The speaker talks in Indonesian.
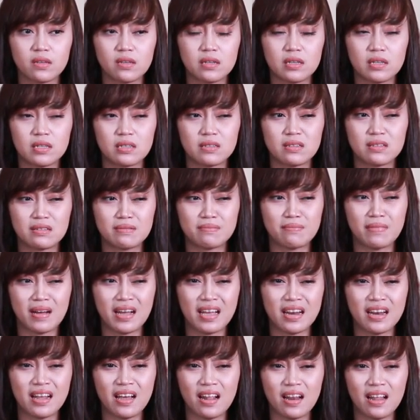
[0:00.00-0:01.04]
uh,
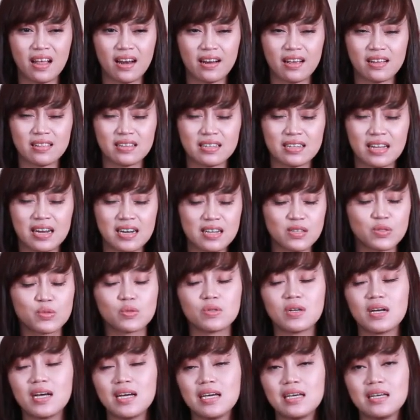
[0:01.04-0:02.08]
main hal-hal yang tidak Anda
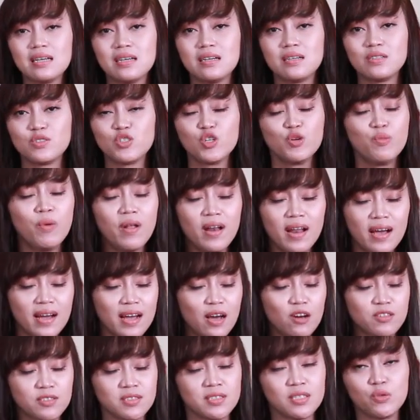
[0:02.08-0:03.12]
sukai, cobalah
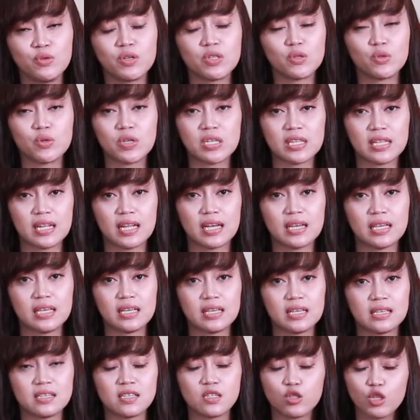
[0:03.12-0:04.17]
nggak usah diungkit-ungkit
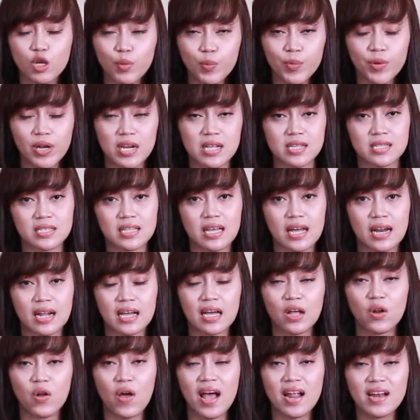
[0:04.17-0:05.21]
lagi. Stop dari sekarang.
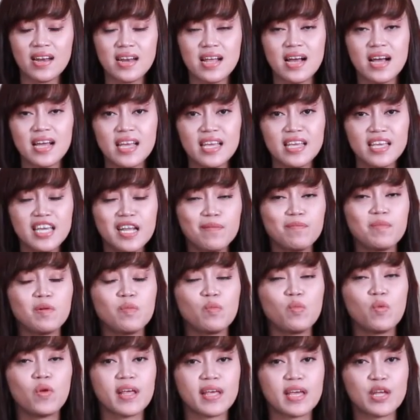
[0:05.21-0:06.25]
Kalau Anda ingin
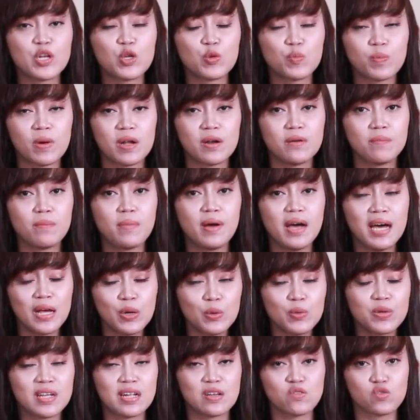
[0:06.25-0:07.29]
memulai kehidupan
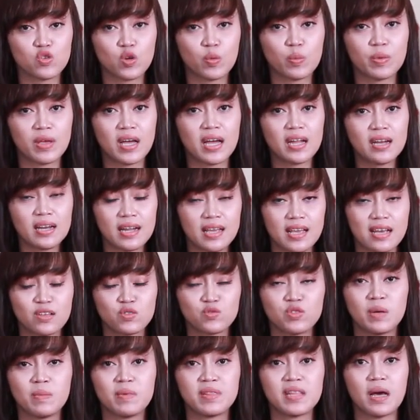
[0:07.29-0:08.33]
baru dengan suami Anda yang
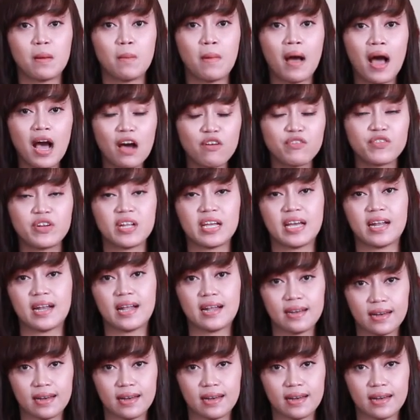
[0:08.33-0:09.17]
sudah minta maaf dengan